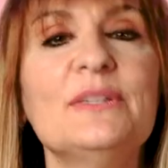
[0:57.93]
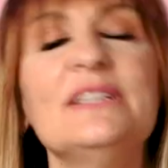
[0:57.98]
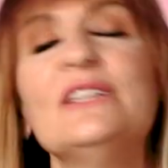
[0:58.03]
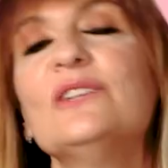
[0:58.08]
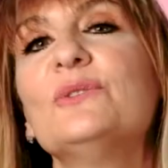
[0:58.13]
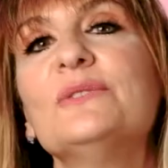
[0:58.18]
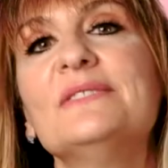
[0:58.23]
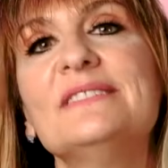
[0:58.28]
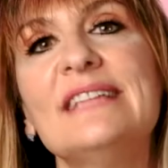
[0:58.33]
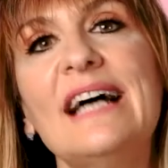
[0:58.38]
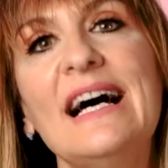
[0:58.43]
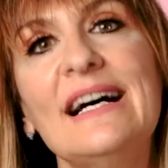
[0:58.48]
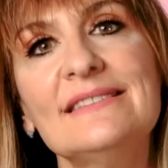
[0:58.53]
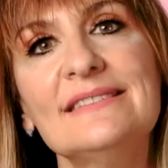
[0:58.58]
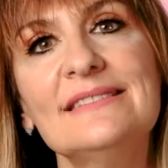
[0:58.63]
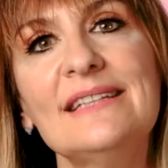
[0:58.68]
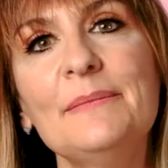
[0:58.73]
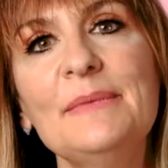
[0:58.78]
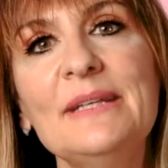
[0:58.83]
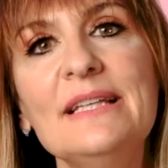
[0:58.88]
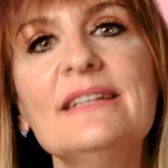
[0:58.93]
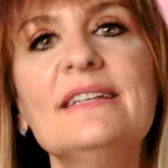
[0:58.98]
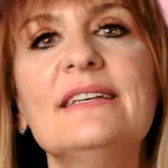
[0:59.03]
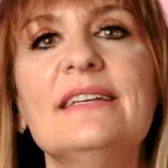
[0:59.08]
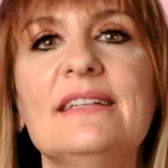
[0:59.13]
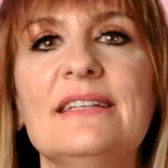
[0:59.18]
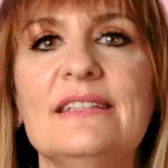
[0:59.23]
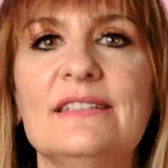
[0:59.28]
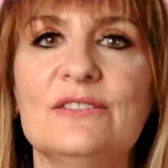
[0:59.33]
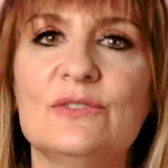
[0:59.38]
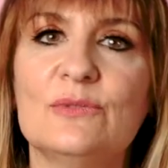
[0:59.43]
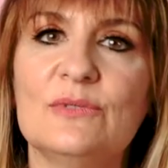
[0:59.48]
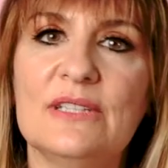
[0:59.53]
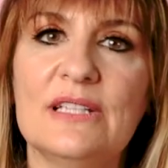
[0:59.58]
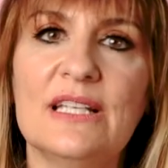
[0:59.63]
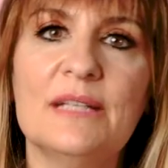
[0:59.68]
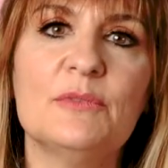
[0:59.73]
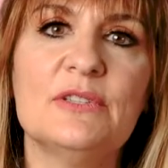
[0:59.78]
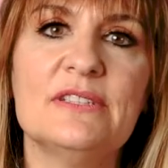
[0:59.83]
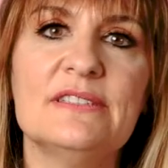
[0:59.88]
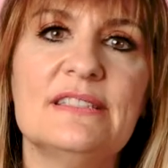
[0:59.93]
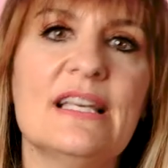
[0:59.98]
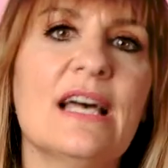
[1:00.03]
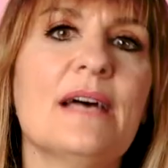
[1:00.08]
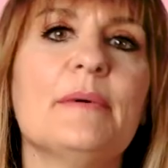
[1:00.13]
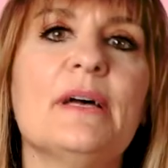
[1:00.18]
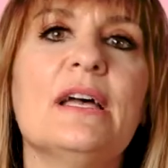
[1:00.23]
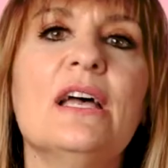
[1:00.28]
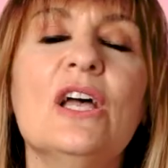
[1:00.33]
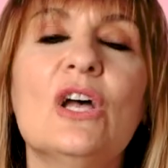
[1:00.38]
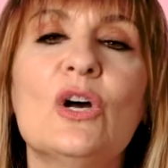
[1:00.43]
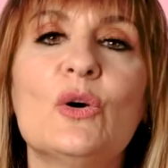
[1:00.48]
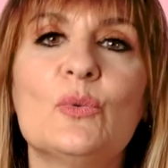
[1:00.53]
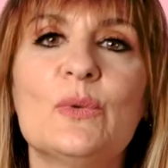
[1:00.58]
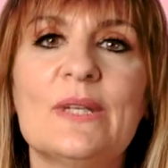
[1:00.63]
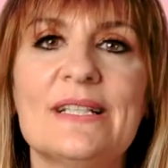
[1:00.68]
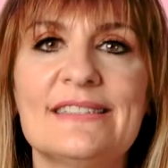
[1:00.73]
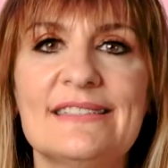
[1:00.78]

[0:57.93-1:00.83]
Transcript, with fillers: quindi contattami che studieremo insieme una